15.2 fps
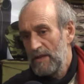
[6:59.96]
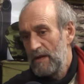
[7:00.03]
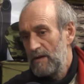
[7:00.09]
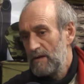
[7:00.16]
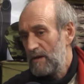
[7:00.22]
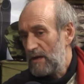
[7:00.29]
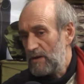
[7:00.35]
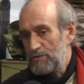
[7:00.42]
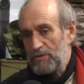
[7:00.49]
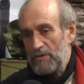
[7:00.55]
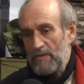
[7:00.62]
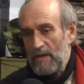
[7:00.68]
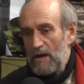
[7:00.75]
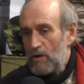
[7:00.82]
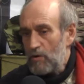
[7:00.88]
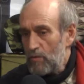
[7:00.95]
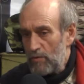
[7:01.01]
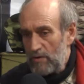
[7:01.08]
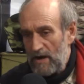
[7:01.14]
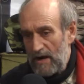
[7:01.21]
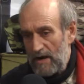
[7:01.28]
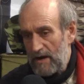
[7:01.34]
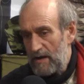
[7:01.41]
El otro día hubo
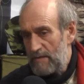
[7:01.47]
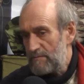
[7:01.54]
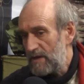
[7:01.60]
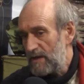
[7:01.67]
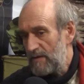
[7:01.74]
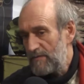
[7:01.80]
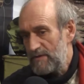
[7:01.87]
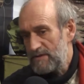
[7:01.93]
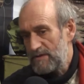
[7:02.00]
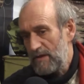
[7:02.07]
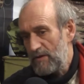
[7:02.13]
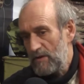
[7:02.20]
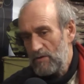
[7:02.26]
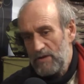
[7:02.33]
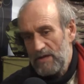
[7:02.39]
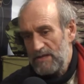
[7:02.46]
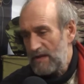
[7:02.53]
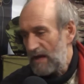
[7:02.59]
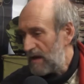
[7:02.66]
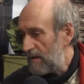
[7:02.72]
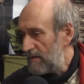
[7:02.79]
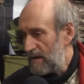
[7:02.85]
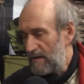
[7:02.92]
una gran manifestación en
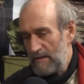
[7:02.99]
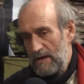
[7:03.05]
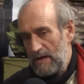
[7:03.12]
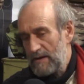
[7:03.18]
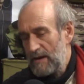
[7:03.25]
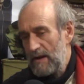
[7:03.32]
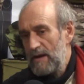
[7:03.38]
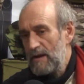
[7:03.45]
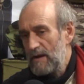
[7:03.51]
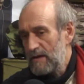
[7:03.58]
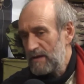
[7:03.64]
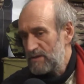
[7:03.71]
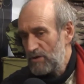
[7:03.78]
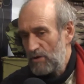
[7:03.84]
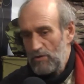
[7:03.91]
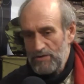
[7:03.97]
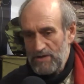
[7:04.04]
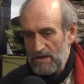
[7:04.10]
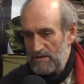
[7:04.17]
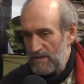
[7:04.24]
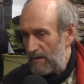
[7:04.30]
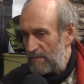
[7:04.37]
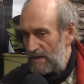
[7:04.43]
Talavera de la Reina, que son 80.000